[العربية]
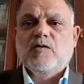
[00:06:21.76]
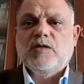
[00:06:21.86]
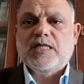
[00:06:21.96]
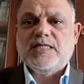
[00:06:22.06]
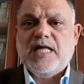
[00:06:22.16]

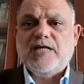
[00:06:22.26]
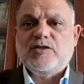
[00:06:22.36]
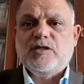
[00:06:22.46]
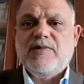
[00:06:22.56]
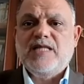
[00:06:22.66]

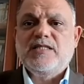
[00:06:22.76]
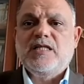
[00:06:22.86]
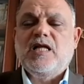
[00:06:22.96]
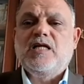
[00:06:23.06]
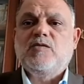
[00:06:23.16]
وتستاجر
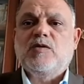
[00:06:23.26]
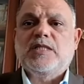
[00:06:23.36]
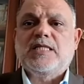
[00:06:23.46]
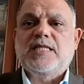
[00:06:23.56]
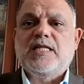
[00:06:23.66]
منزلا
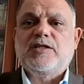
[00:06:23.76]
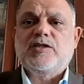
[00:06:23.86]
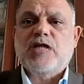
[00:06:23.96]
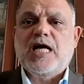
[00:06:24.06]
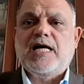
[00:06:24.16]

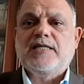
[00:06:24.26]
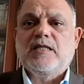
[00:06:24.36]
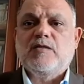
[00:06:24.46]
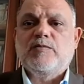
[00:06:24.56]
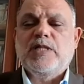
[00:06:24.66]
وتستدرج احد
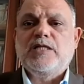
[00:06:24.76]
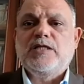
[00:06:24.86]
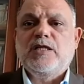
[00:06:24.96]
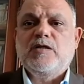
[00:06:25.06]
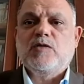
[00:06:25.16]

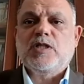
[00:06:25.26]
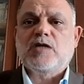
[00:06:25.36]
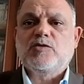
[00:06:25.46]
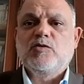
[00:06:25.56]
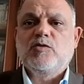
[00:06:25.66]
اللبنانيين
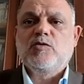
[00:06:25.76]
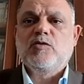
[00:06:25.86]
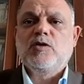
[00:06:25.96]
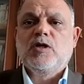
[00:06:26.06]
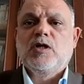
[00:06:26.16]

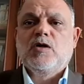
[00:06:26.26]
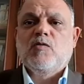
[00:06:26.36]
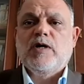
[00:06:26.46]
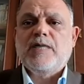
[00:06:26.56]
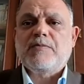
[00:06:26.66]
وتقتله
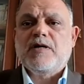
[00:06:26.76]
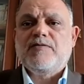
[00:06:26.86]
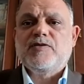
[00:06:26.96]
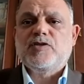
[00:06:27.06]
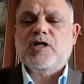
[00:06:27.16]
ويبقى
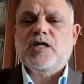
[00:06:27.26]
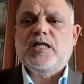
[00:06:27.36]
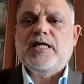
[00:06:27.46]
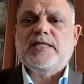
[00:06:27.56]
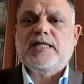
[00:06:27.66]
في الشقة
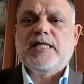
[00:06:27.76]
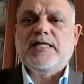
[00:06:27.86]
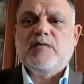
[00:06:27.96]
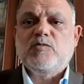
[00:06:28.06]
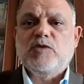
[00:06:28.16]
لعدة
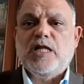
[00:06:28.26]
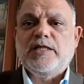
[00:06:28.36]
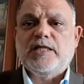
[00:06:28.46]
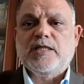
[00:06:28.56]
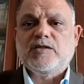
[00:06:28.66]
أيام دون أن
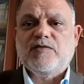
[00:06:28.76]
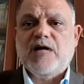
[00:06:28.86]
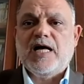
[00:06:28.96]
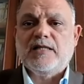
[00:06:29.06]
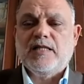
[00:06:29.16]
يكتشف
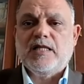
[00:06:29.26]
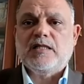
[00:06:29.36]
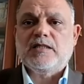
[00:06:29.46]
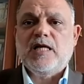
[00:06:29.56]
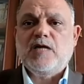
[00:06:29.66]
أحد
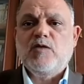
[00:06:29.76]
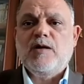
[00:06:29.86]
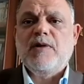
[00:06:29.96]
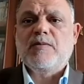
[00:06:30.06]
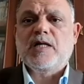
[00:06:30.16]
ذلك نحن
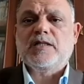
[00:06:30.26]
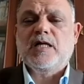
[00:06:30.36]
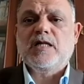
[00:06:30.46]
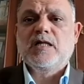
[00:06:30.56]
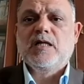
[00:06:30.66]
أمام
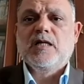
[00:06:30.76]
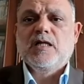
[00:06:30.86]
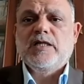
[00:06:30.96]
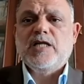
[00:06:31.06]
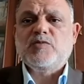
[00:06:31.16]
خطر
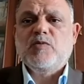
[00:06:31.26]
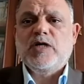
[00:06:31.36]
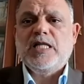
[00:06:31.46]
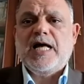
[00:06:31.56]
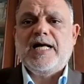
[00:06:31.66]

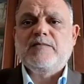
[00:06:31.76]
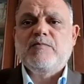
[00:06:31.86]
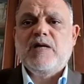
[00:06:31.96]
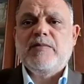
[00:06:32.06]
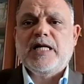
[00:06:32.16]
يشبه إلى حد
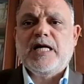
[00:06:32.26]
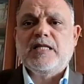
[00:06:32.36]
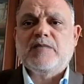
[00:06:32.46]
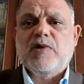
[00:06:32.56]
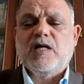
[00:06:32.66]
ما
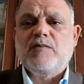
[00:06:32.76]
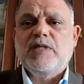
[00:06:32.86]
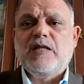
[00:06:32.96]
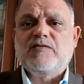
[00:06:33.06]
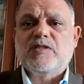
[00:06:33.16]
مرحلة ما
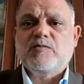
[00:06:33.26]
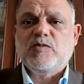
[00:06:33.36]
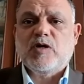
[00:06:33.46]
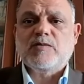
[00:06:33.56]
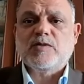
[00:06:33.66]
قبل
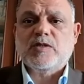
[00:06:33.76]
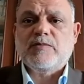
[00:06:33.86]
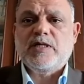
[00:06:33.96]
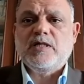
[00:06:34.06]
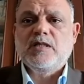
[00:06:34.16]

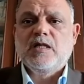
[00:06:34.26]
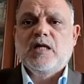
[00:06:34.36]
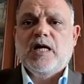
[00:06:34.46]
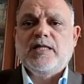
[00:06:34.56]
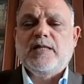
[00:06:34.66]
1975
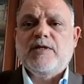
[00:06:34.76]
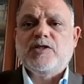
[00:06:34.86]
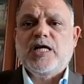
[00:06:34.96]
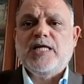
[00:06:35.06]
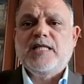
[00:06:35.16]
عندما
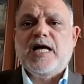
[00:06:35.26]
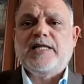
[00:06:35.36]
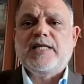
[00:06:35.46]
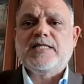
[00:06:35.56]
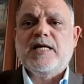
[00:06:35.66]
شهدنا
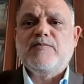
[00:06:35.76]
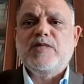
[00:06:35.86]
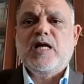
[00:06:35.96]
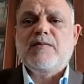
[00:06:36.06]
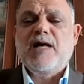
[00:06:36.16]
أحداث
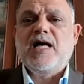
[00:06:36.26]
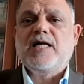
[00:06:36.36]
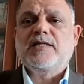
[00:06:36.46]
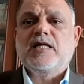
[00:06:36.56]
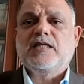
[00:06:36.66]
أمنية
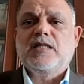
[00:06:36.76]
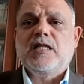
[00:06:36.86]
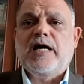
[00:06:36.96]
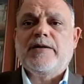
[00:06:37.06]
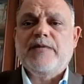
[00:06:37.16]
مهدت
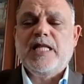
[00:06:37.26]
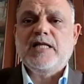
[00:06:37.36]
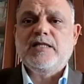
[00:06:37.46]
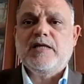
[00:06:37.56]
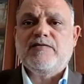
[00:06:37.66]
للحرب
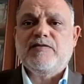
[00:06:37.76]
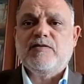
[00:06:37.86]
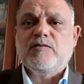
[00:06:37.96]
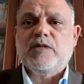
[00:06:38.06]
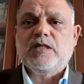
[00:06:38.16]
الأهلية في
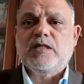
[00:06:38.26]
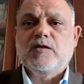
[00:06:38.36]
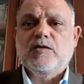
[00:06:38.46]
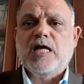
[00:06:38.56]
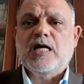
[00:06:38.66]
لبنان
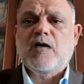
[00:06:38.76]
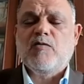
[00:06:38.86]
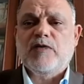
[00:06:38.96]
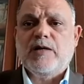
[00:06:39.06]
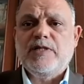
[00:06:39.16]
هناك
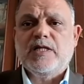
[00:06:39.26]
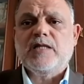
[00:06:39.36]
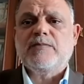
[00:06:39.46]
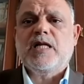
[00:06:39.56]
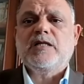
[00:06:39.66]
خوف كبير
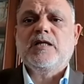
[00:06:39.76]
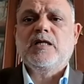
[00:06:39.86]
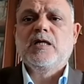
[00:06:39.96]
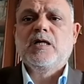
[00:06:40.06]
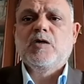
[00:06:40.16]
أنا
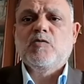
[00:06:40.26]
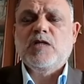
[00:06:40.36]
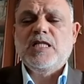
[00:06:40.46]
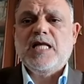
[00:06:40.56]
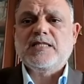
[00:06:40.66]
برأيي
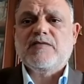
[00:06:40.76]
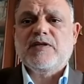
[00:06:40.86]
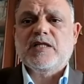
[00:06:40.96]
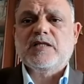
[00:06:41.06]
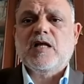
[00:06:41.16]
وللأسف
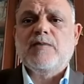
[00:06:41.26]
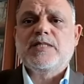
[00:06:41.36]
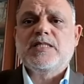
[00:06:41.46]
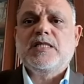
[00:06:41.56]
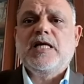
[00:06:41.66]
الخطاب
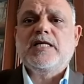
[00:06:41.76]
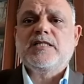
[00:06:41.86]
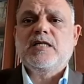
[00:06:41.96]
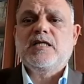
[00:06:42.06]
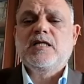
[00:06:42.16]

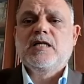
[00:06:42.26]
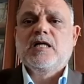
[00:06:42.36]
السياسي